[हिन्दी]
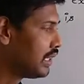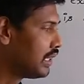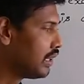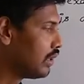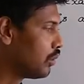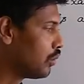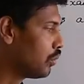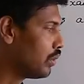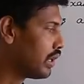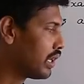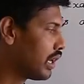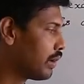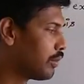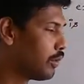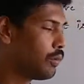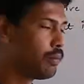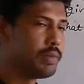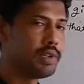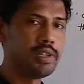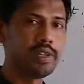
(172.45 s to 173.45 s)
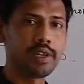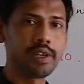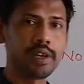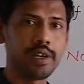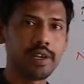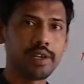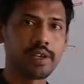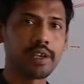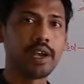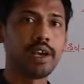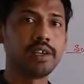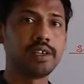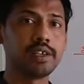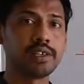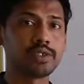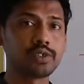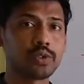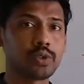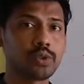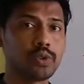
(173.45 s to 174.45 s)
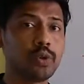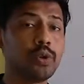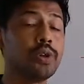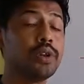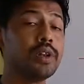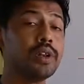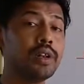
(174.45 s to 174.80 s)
ये रूट के फॉर्म में दिख रहे हैं क्या यस और नो